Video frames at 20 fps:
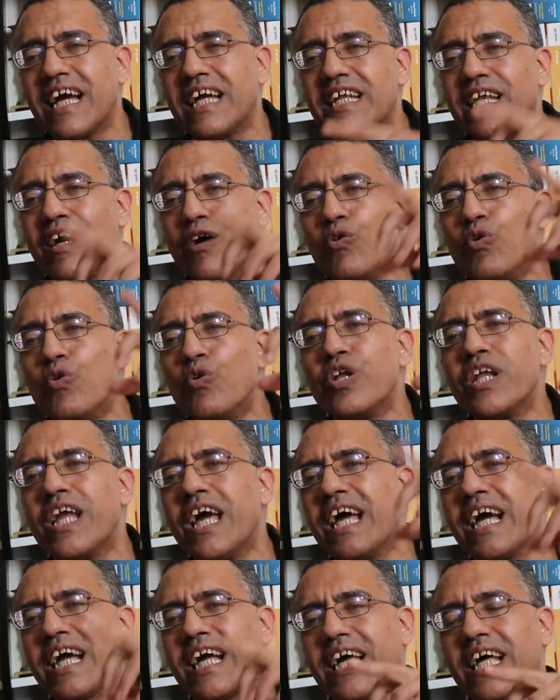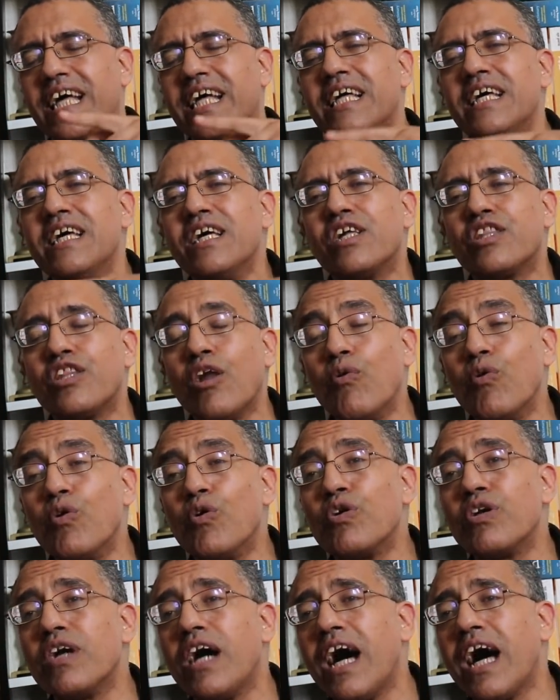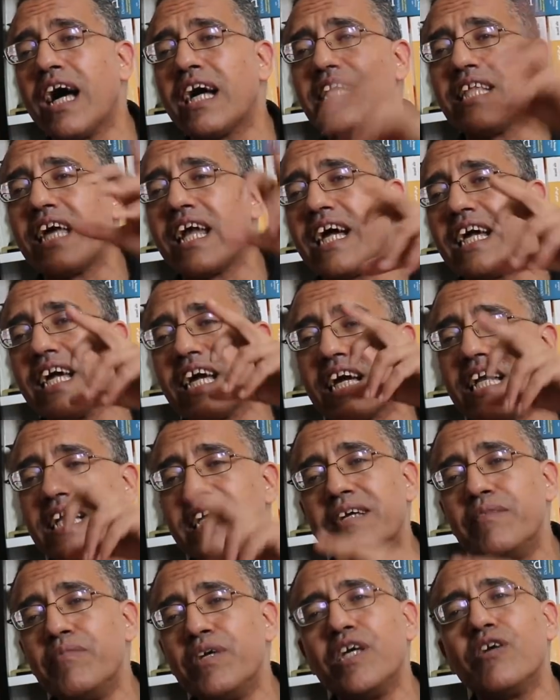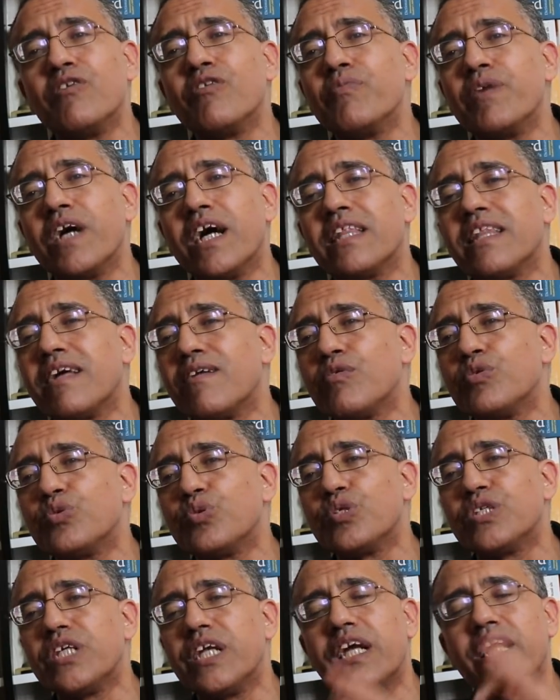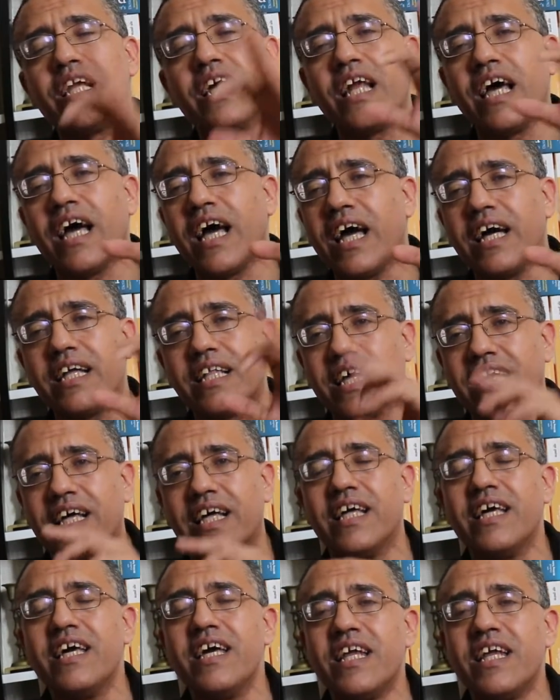أن هناك ضوء أخضر إقليمي بهذا الخصوص لأن لا أحد